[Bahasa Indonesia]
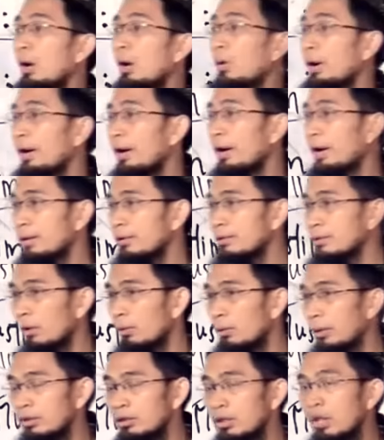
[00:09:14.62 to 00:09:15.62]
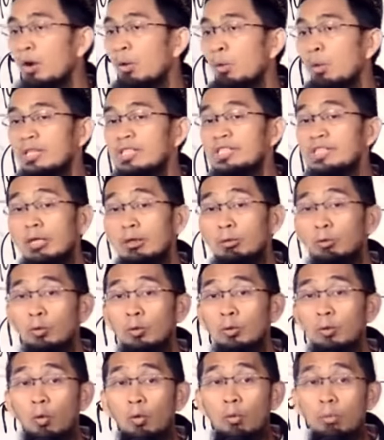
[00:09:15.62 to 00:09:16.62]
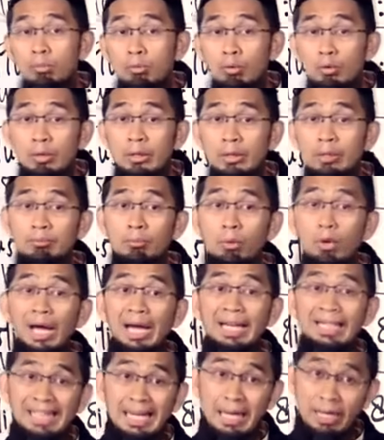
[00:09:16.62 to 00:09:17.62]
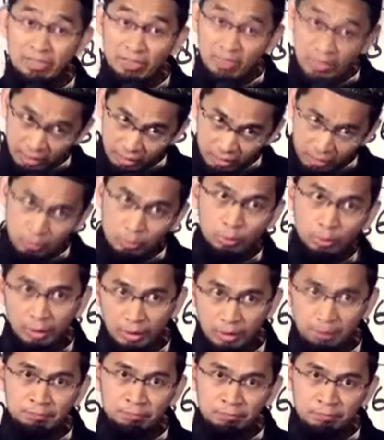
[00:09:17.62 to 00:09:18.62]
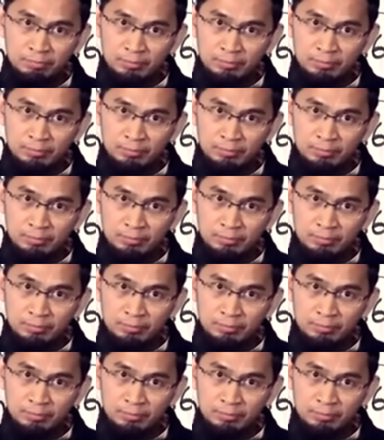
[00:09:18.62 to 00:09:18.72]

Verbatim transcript: Awas, awas. Wa syarrul umuri muhdatsatuha.